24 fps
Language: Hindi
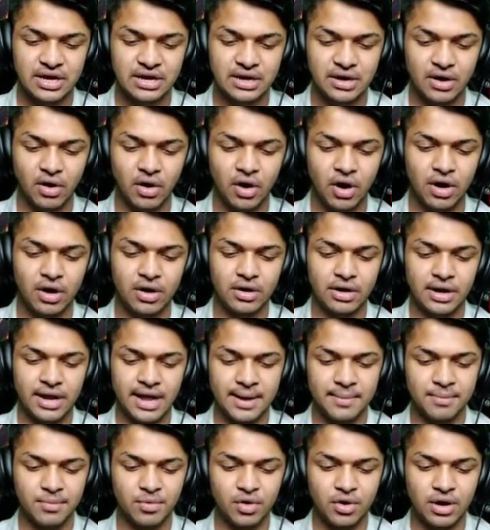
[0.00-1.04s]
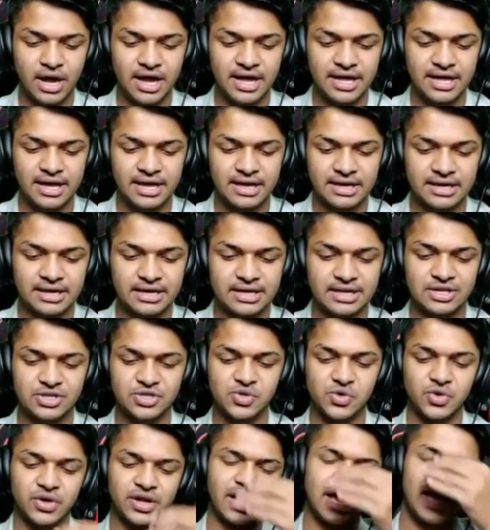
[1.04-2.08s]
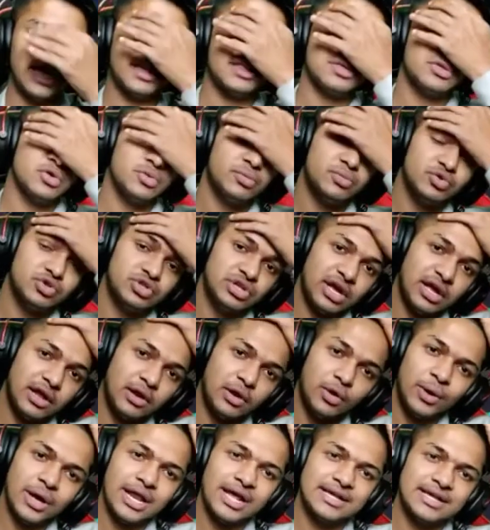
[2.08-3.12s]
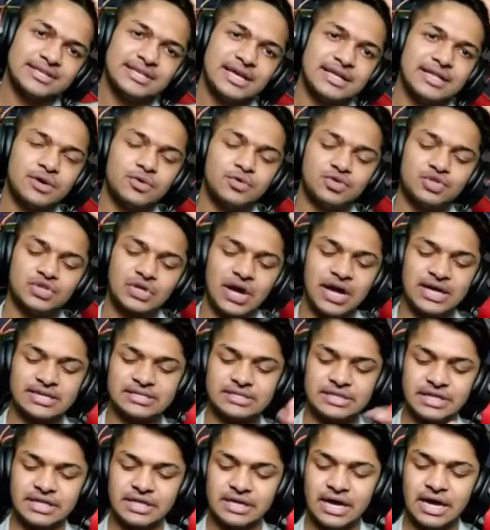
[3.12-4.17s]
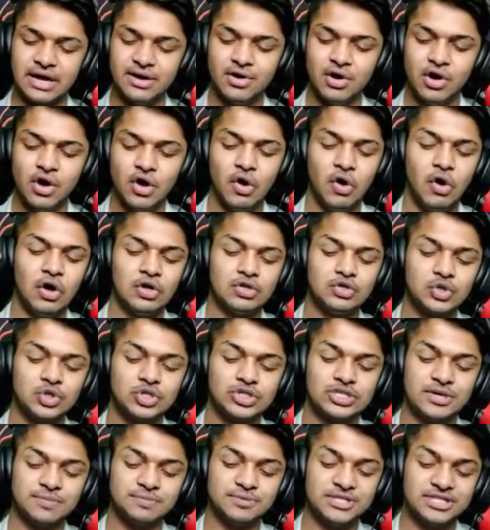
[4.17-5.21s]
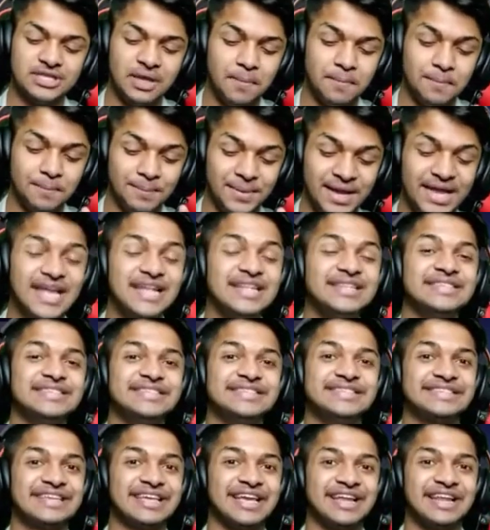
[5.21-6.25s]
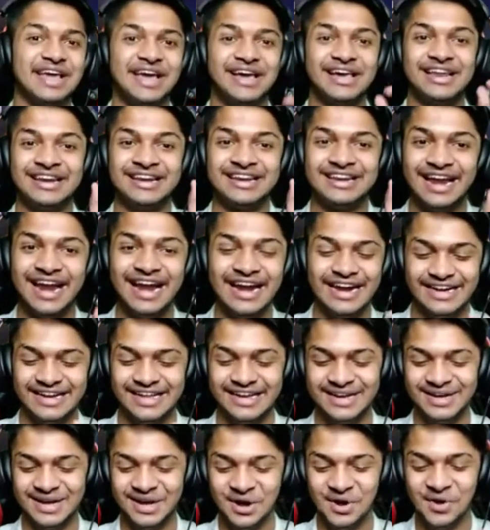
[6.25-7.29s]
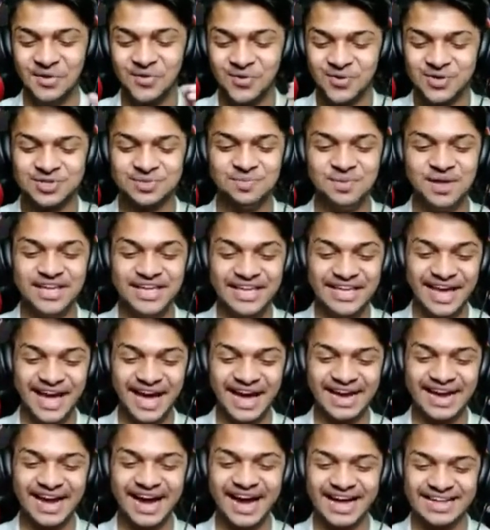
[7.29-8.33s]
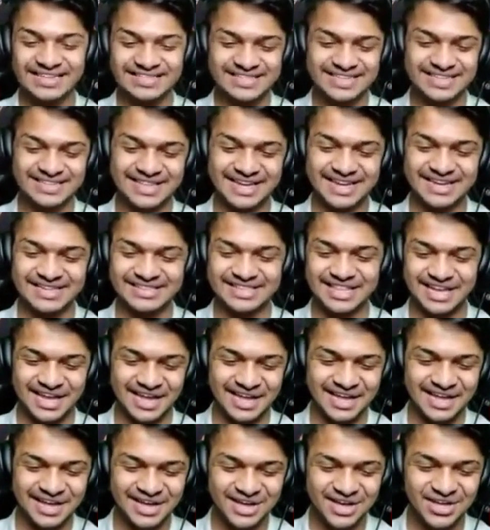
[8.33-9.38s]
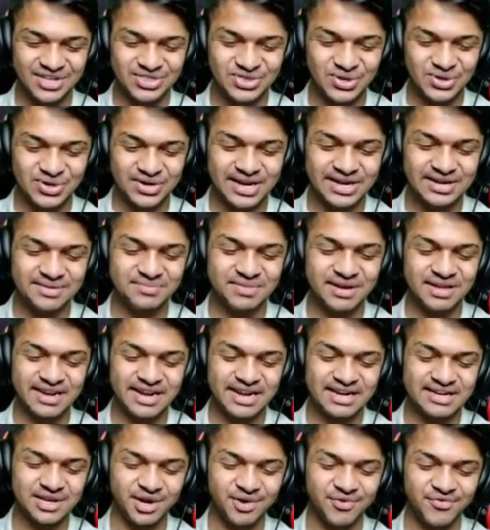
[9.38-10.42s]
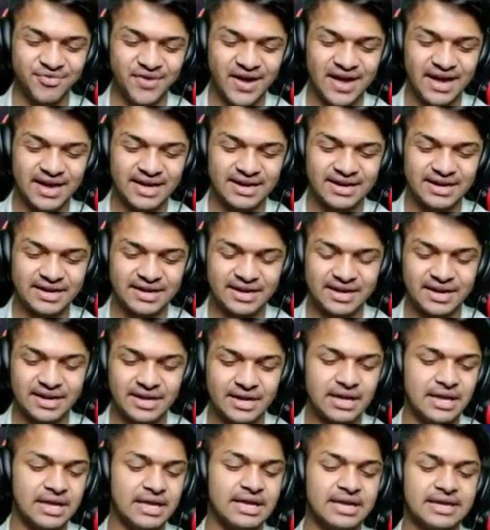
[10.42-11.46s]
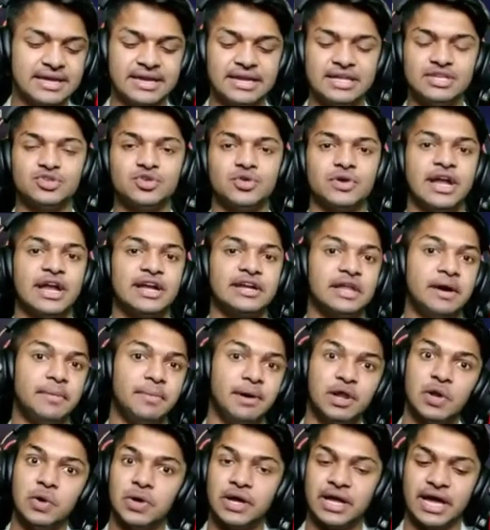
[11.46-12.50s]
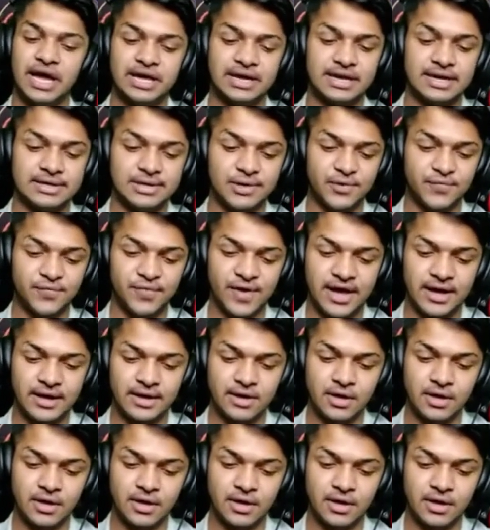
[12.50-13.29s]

और एमओ का ये इंक्रीज हो गया है तो मुझे येलो वाला ज़्यादा कुछ खास नहीं दिखा और जो सबसे मेन स्किन है रेड उसमें क्या खास है देखते हैं तो रेड में रेट ऑफ फायर इंक्रीज हो गया है डबल हो गया है रेट ऑफ फायर